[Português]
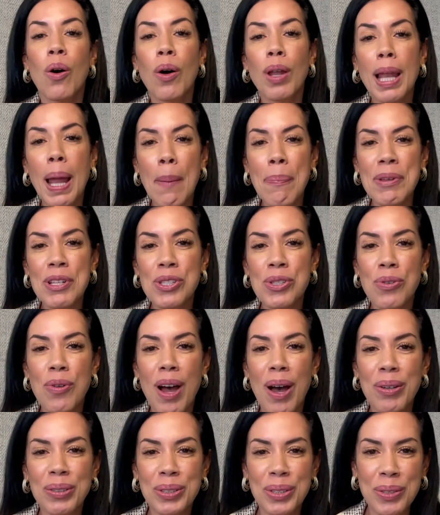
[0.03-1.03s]
Olá
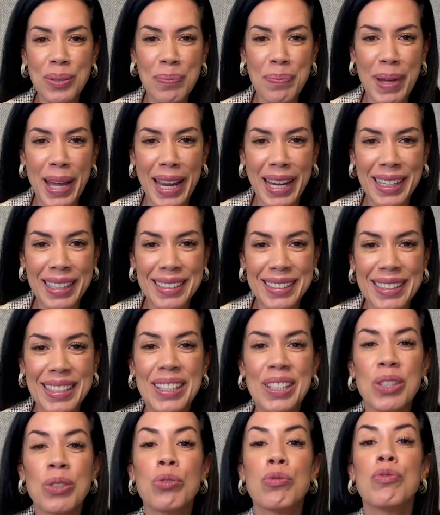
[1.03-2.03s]
pessoal, tudo bem?
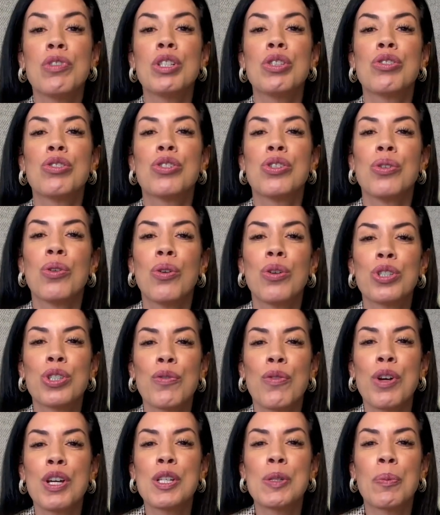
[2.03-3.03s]
No vídeo de hoje eu
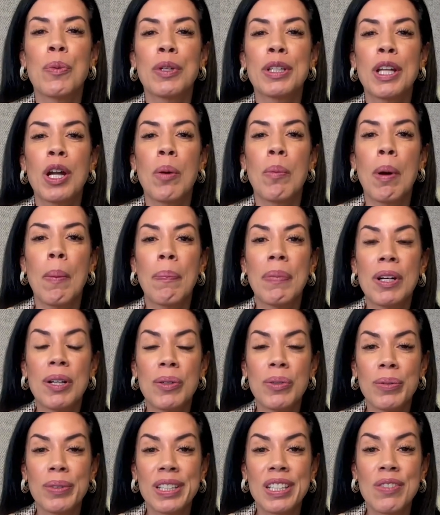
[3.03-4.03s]
vou responder a uma
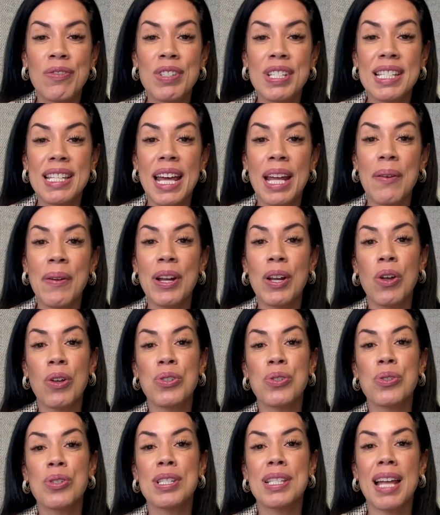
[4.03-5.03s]
pergunta que fizeram em
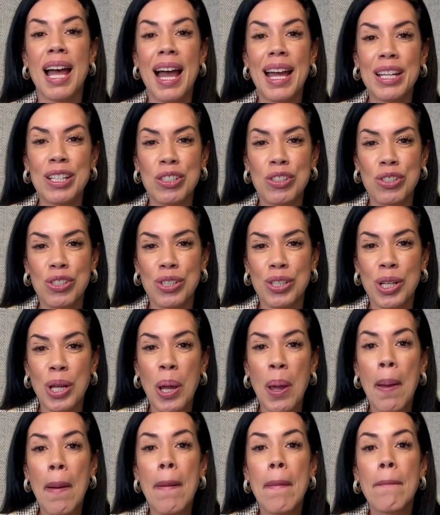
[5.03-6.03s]
nosso site.
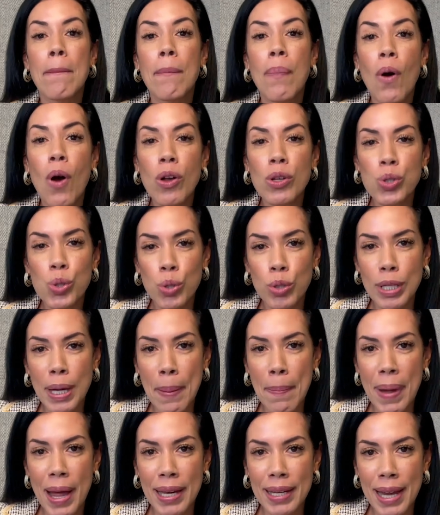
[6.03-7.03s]
Posso
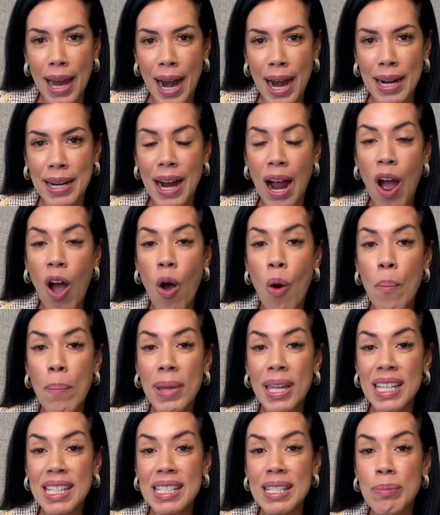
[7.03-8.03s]
trabalhar ao
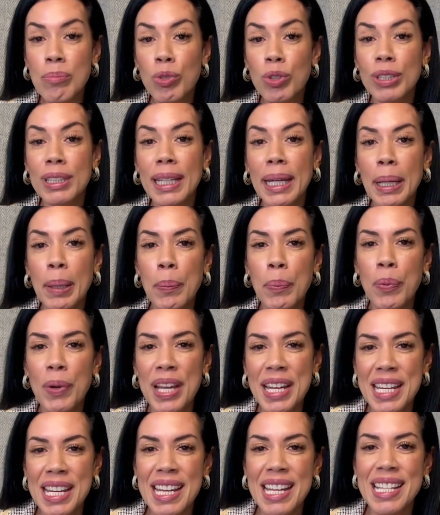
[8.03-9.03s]
mesmo tempo
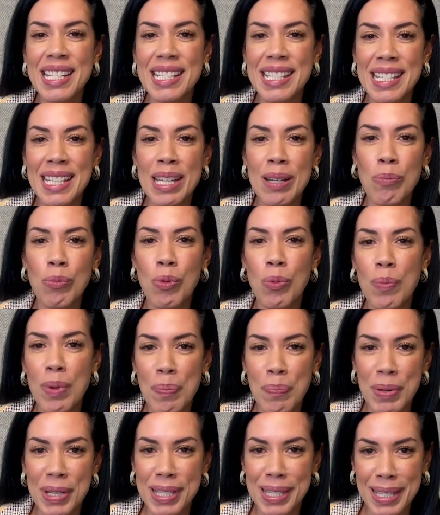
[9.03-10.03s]
em que recebo o
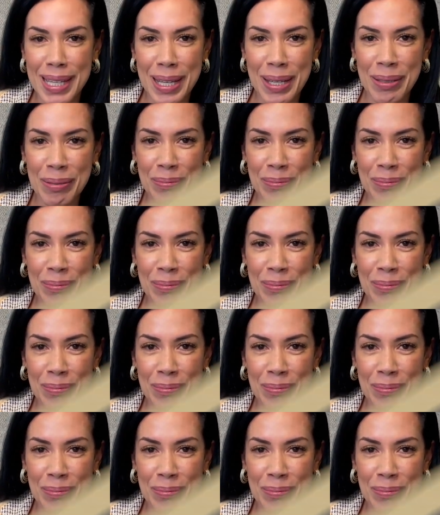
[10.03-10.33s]
BPC?